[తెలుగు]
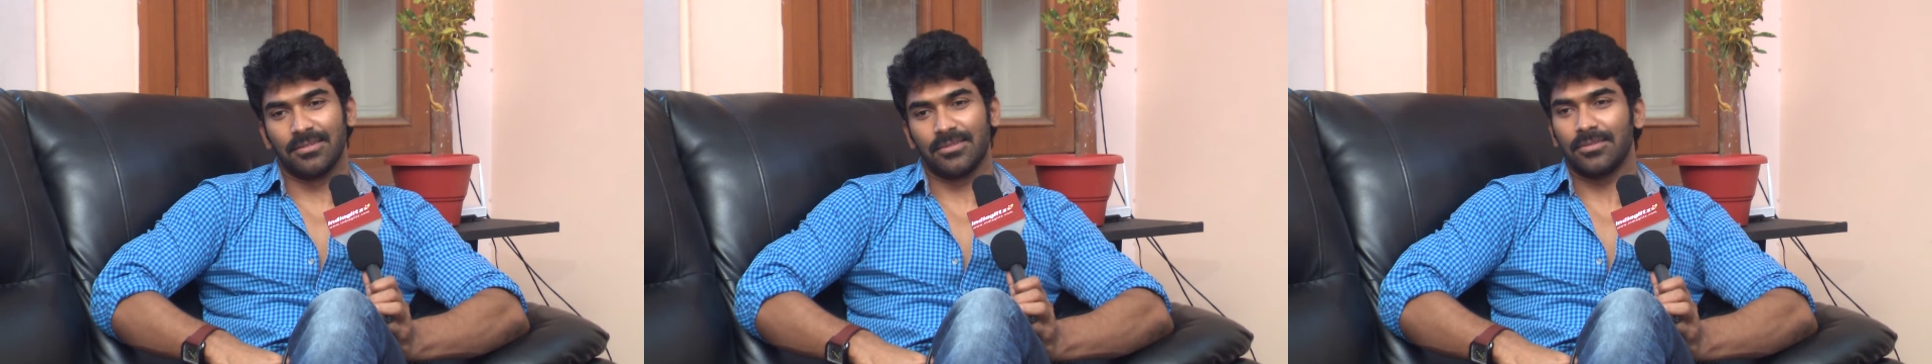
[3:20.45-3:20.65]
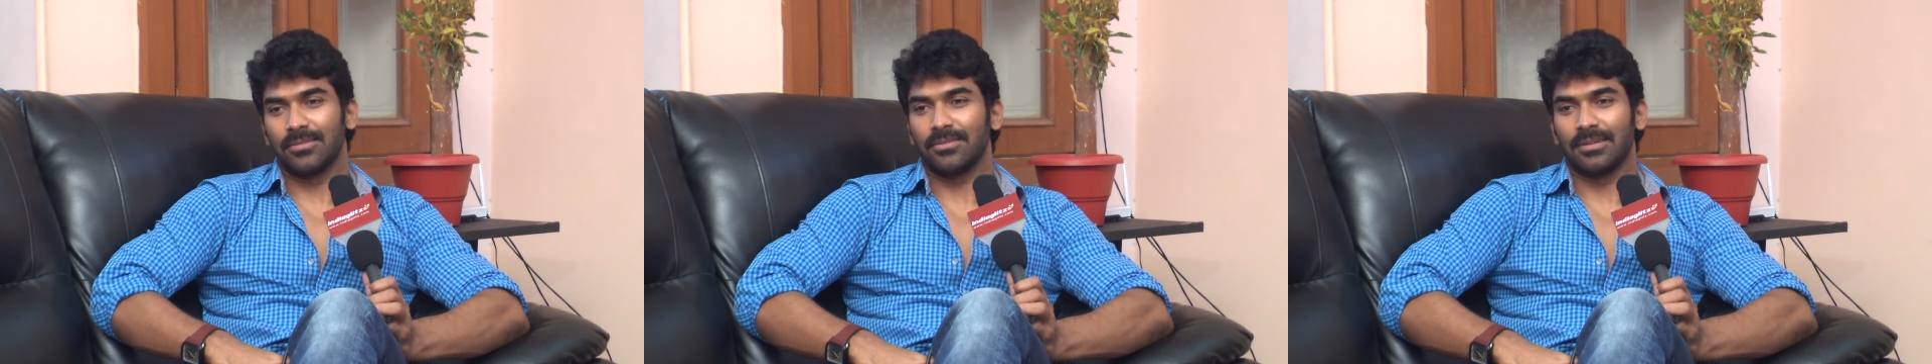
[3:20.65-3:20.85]

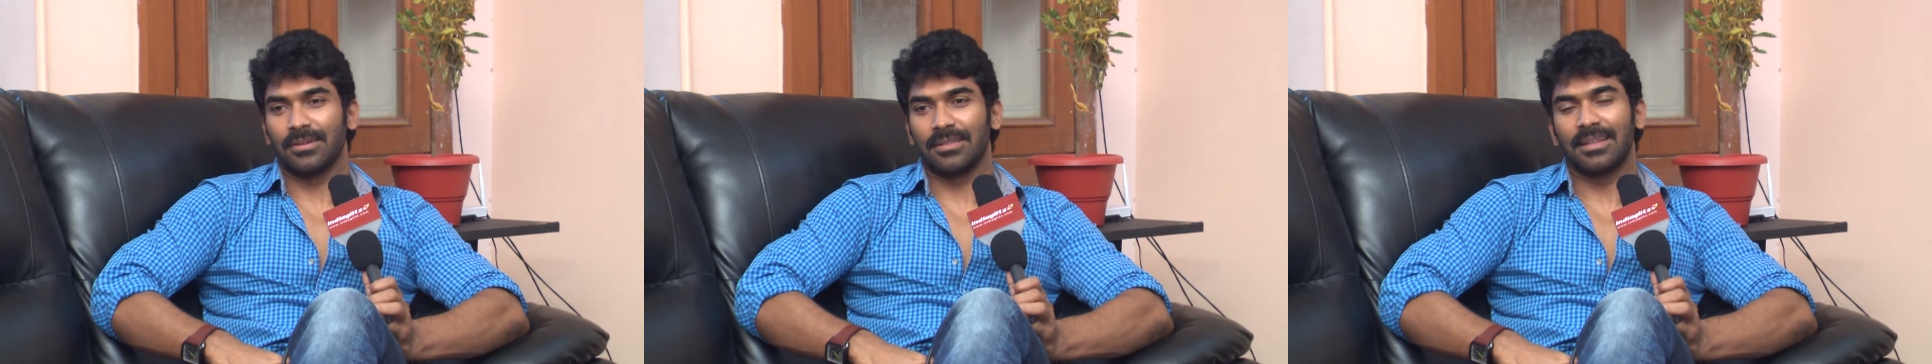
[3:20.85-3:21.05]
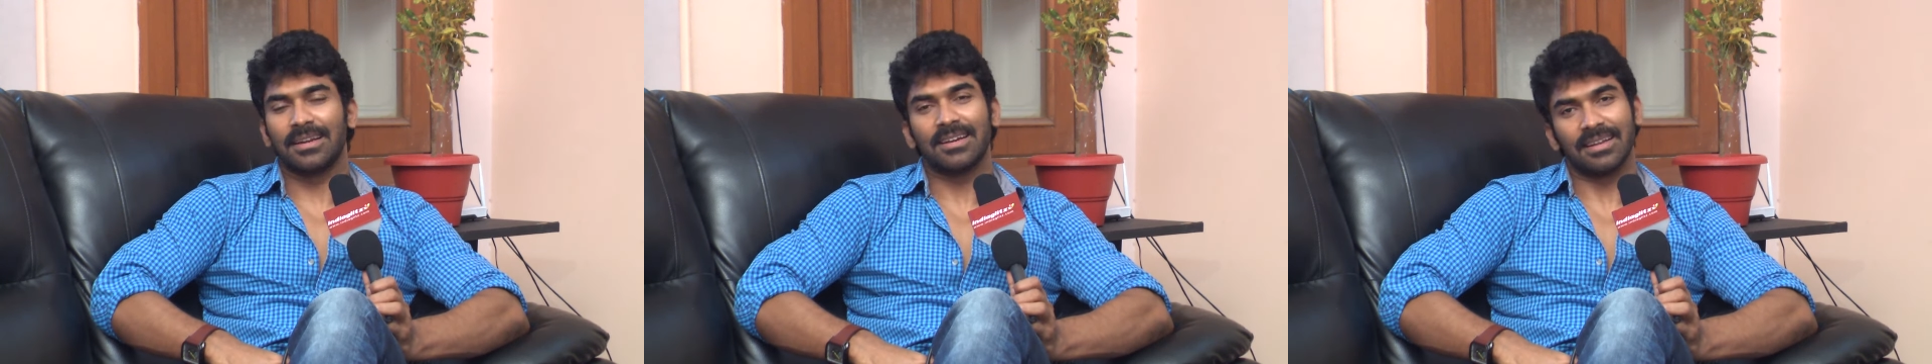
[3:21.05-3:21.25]
సో
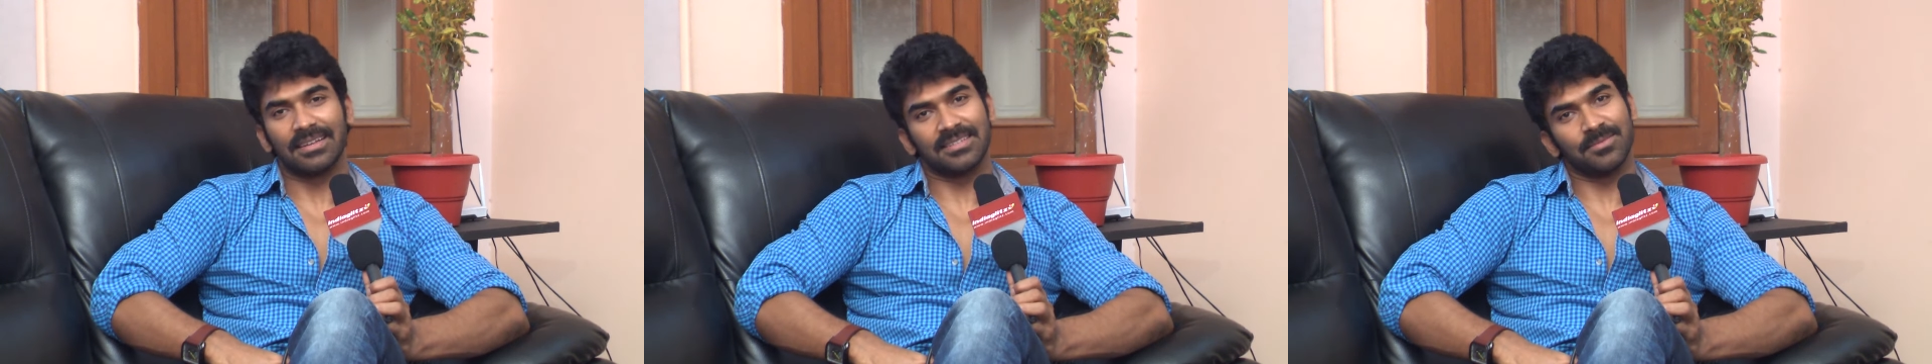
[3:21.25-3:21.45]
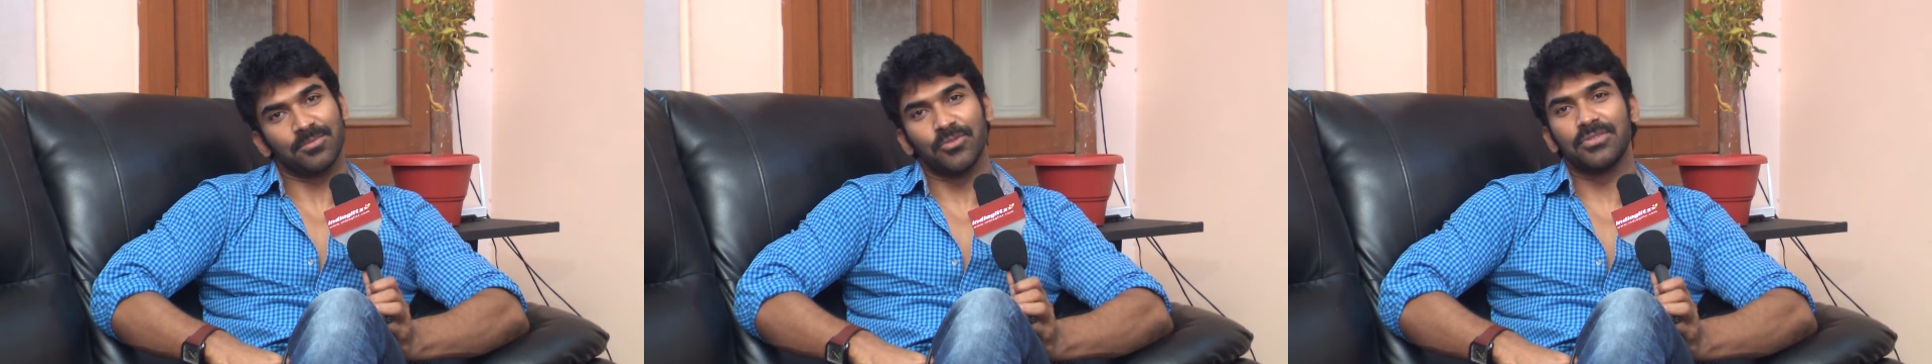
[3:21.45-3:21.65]
అందరికి
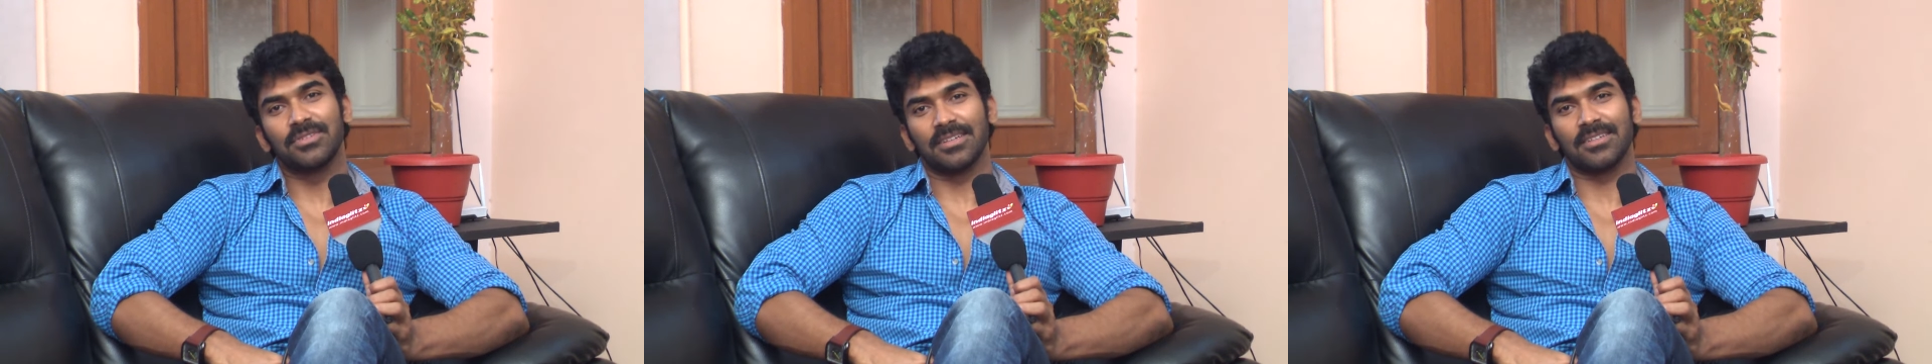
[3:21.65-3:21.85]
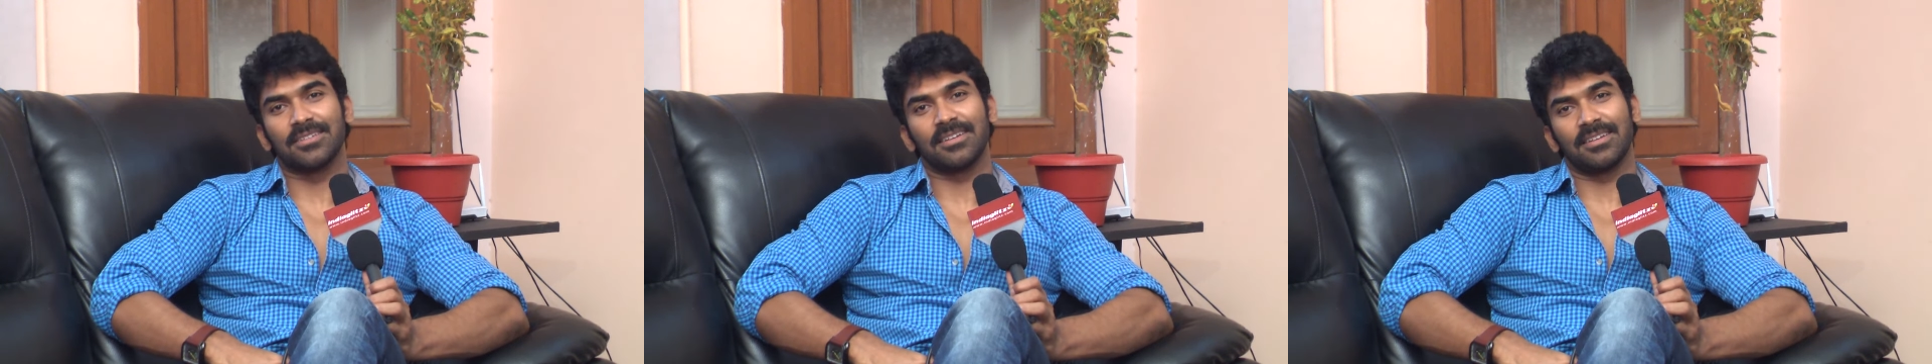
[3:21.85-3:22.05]
నచ్చే
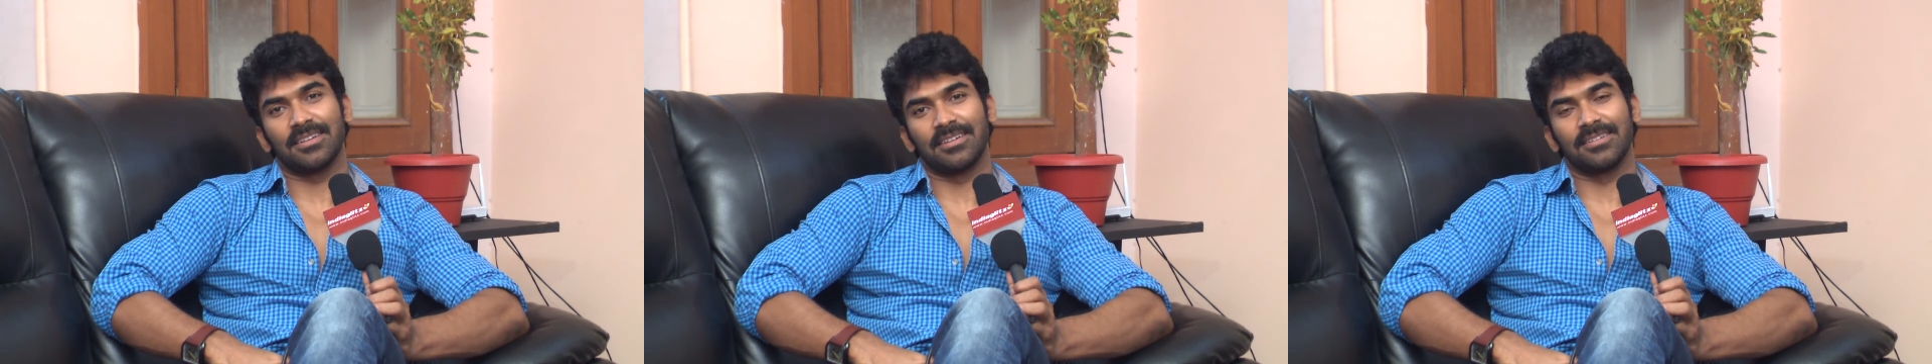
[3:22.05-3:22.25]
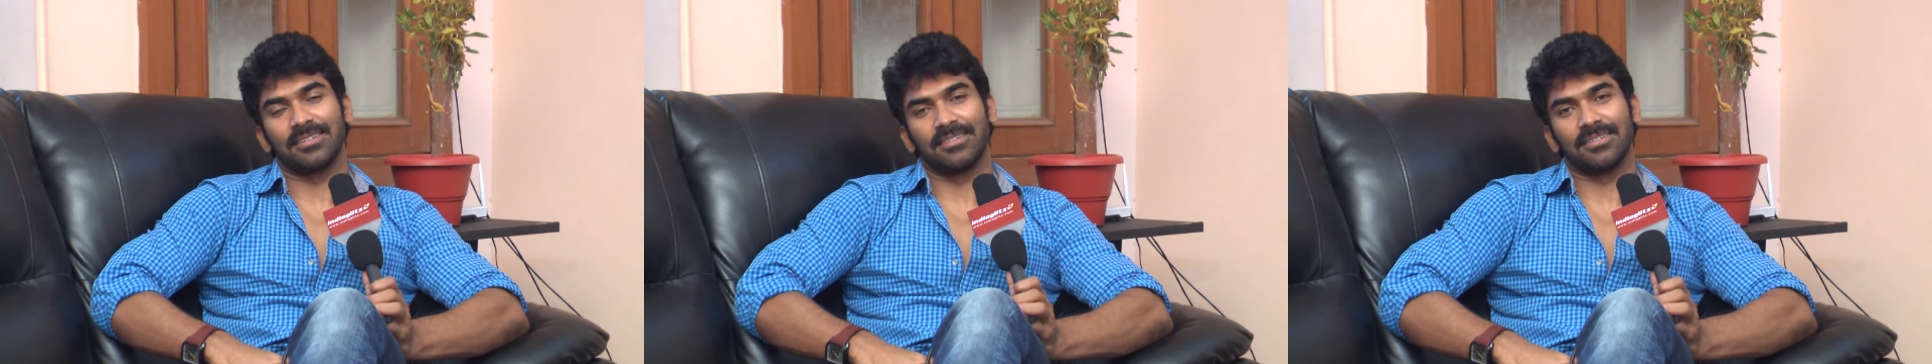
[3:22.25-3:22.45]
మూవీస్ చేస్తాను